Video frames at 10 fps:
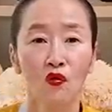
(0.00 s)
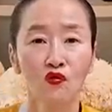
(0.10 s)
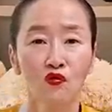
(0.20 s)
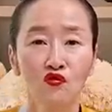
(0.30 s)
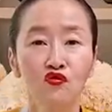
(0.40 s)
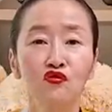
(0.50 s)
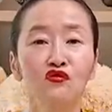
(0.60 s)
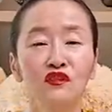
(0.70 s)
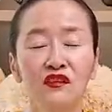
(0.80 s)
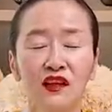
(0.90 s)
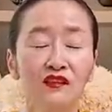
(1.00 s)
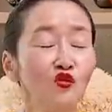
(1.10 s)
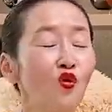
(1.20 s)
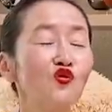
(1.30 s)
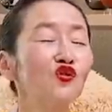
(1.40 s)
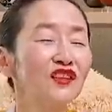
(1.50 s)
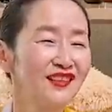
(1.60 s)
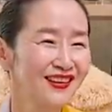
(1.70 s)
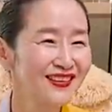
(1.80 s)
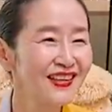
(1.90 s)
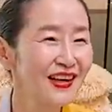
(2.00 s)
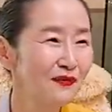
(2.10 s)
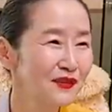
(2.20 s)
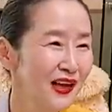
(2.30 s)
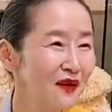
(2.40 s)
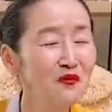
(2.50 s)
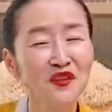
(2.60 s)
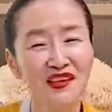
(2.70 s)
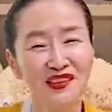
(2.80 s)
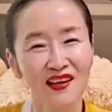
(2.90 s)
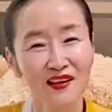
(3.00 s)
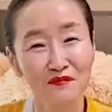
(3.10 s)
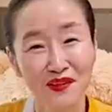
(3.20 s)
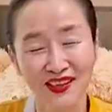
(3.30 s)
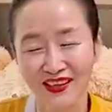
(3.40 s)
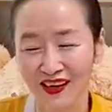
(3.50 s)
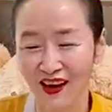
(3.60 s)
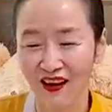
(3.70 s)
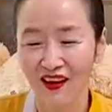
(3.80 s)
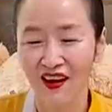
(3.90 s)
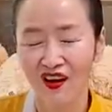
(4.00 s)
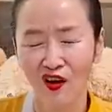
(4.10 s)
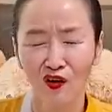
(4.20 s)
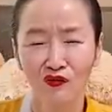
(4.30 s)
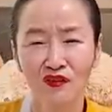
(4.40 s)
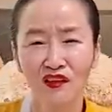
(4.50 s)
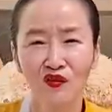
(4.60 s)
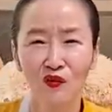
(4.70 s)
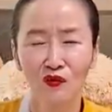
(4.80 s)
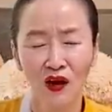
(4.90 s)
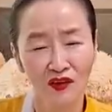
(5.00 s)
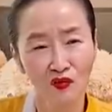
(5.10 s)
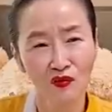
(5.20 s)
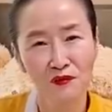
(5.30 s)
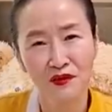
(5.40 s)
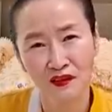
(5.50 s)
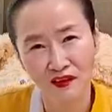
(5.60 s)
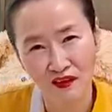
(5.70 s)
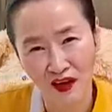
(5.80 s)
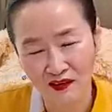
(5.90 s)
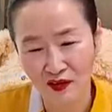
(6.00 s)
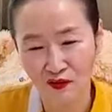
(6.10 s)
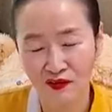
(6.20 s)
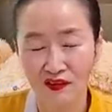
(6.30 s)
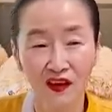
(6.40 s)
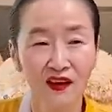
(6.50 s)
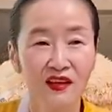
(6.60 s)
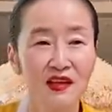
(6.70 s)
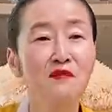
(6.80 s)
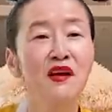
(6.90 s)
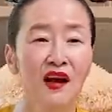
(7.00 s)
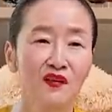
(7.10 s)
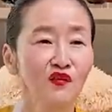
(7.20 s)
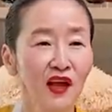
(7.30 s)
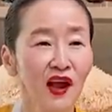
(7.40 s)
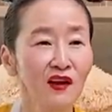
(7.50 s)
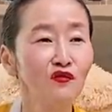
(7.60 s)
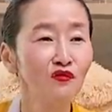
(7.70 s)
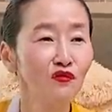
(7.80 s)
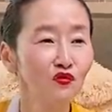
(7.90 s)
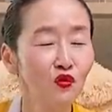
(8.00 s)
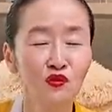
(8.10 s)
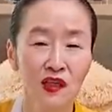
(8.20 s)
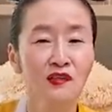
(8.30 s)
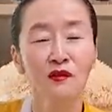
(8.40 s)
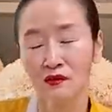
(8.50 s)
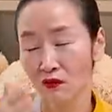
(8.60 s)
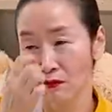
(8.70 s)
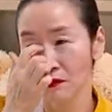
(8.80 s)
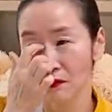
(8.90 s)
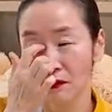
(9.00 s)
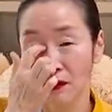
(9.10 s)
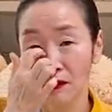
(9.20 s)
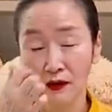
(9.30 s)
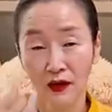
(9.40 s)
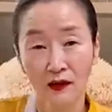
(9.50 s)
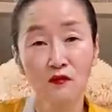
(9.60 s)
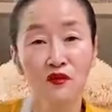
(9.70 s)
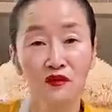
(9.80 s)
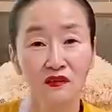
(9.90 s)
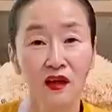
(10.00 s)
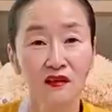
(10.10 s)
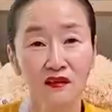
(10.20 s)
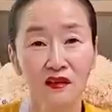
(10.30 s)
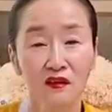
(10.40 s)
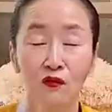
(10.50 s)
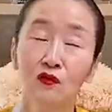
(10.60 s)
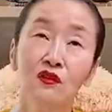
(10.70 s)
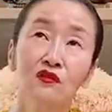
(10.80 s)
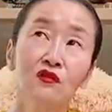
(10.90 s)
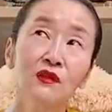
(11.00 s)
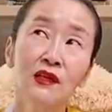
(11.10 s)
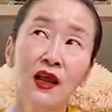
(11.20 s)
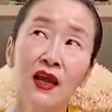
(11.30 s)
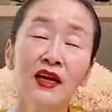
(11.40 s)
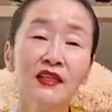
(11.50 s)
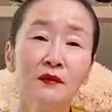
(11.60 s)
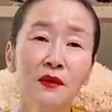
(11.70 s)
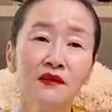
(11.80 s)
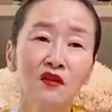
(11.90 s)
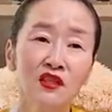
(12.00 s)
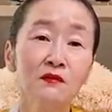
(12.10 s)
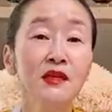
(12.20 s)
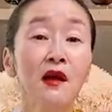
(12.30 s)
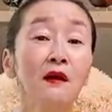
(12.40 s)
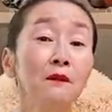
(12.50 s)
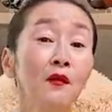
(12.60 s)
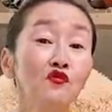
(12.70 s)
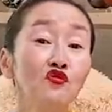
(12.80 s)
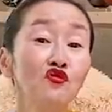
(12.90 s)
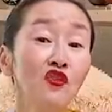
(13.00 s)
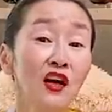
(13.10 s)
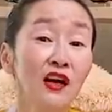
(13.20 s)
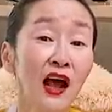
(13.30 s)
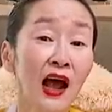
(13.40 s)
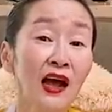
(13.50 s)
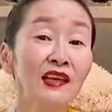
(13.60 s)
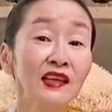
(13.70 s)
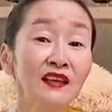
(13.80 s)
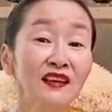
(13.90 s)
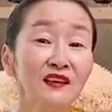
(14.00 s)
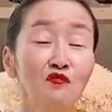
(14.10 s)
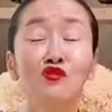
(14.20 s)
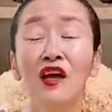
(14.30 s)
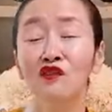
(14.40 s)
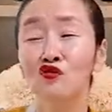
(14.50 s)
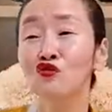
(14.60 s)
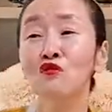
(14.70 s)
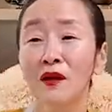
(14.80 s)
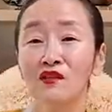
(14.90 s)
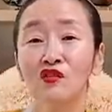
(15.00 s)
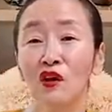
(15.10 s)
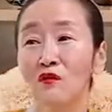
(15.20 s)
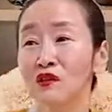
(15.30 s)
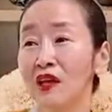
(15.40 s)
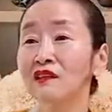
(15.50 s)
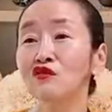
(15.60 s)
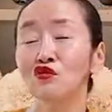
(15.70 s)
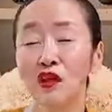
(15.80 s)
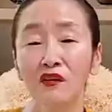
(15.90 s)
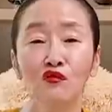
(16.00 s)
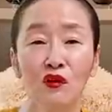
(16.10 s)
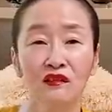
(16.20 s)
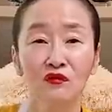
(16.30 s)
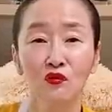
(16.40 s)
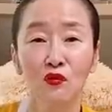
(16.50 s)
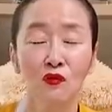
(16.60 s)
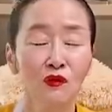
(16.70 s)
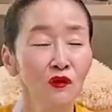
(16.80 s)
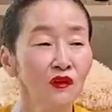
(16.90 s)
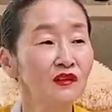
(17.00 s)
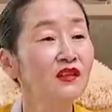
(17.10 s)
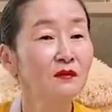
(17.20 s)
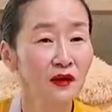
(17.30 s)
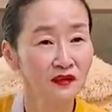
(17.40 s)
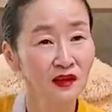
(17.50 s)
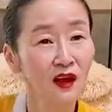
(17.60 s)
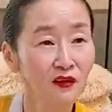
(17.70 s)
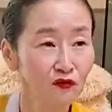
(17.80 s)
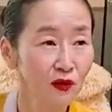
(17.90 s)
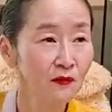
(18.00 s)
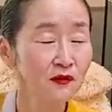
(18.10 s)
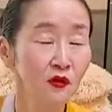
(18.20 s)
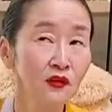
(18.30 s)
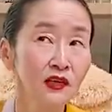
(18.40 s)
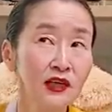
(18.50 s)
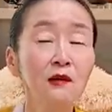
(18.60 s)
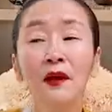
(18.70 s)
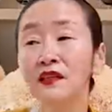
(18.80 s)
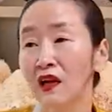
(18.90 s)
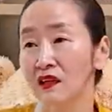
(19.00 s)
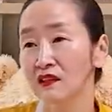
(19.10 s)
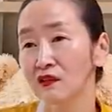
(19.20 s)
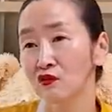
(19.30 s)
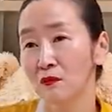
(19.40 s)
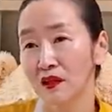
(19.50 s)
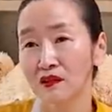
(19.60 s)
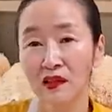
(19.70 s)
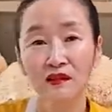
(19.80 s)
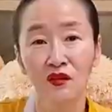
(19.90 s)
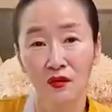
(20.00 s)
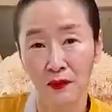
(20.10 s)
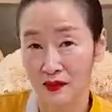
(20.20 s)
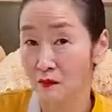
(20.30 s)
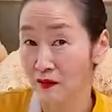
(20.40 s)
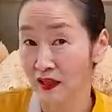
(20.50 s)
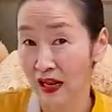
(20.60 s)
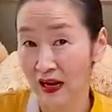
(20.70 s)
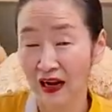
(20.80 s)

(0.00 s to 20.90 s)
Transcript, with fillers: 어, 주고 이제 난 걱정되잖아 그림값이 할머니가 사기엔 비싸니까 근데 이거 가격이 비싼데 아세요? 그랬더니 이미 가격 다 알고 돈 찾아왔다고 하면서 할머니가 상하시더라고. 그리고 헤라TV에서 심장병 수술하는 아이 무사히 수술 마쳤다고 하면서 아들들 데리고 와서 또 그림 하나 사갖고 하면서 일반인 아기들이 좀 많이 샀어요. 마지막 날.